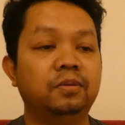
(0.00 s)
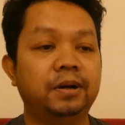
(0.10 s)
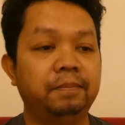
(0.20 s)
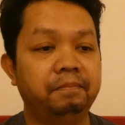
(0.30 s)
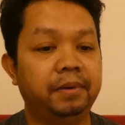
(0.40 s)

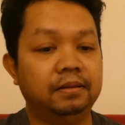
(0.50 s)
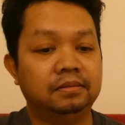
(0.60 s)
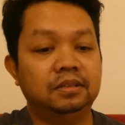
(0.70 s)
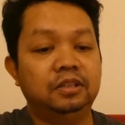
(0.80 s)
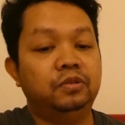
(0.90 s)
nomor
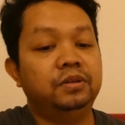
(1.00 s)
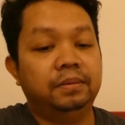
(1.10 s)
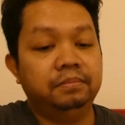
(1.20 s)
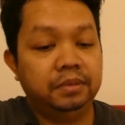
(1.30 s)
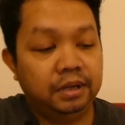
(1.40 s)
empat itu
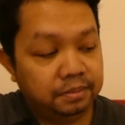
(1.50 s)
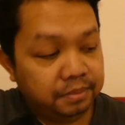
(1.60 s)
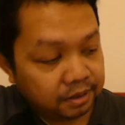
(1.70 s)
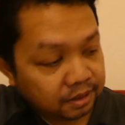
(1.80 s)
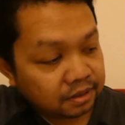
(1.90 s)
yang
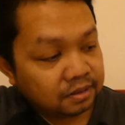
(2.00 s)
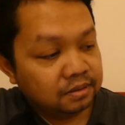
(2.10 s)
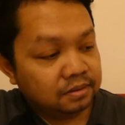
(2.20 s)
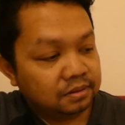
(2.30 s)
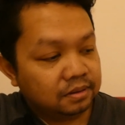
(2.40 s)
benar-benar
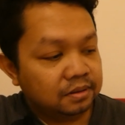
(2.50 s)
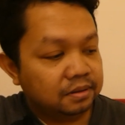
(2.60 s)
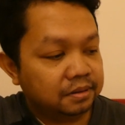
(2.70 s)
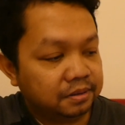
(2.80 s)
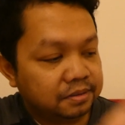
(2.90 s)

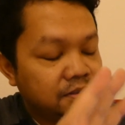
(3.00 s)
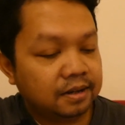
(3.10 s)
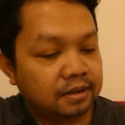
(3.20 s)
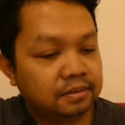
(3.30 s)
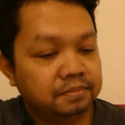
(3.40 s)
uh,
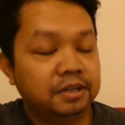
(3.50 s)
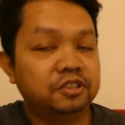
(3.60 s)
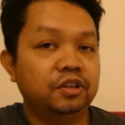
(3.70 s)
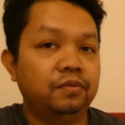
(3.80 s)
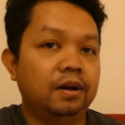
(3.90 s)
sangat
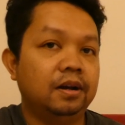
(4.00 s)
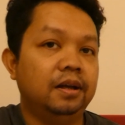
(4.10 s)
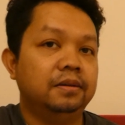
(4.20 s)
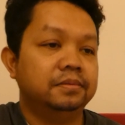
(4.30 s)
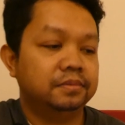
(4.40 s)

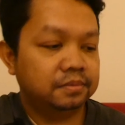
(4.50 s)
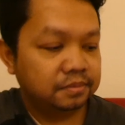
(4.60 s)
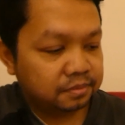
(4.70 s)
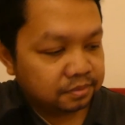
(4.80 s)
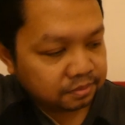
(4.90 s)
mengecewakan
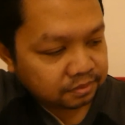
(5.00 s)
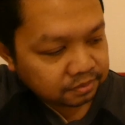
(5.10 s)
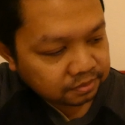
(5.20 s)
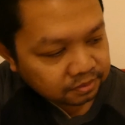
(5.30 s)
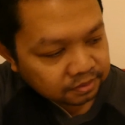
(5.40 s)

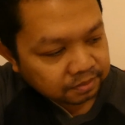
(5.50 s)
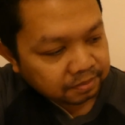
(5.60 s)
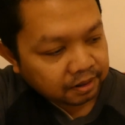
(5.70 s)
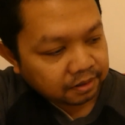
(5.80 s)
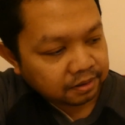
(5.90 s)

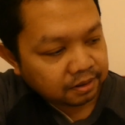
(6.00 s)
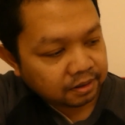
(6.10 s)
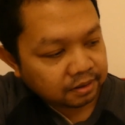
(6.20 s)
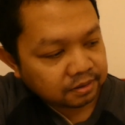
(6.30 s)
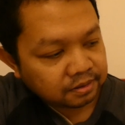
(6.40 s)

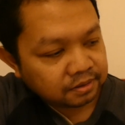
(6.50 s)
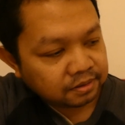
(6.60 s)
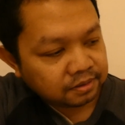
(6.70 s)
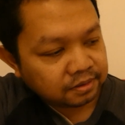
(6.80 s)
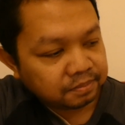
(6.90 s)
makanya
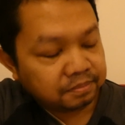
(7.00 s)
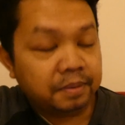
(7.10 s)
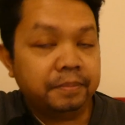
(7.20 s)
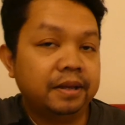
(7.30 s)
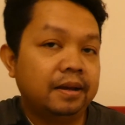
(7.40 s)

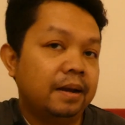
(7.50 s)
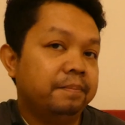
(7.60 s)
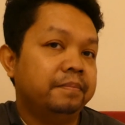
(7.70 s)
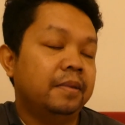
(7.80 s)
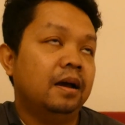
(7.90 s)

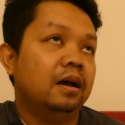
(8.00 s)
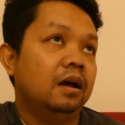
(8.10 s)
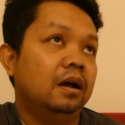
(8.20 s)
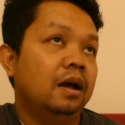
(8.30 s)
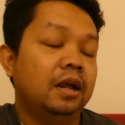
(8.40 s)
memberikan
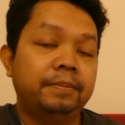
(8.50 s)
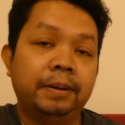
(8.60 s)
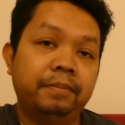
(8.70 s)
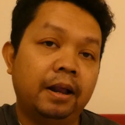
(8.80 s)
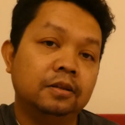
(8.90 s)
uh,
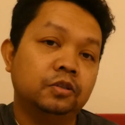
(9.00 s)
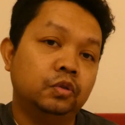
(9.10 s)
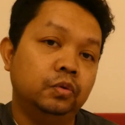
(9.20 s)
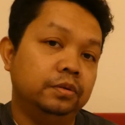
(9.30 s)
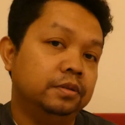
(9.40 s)
harapan
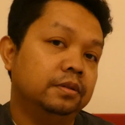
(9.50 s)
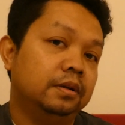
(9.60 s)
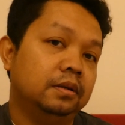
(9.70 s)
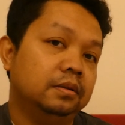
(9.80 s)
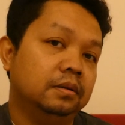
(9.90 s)
palsu
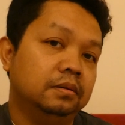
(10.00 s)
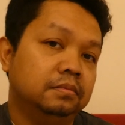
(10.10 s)
istilahnya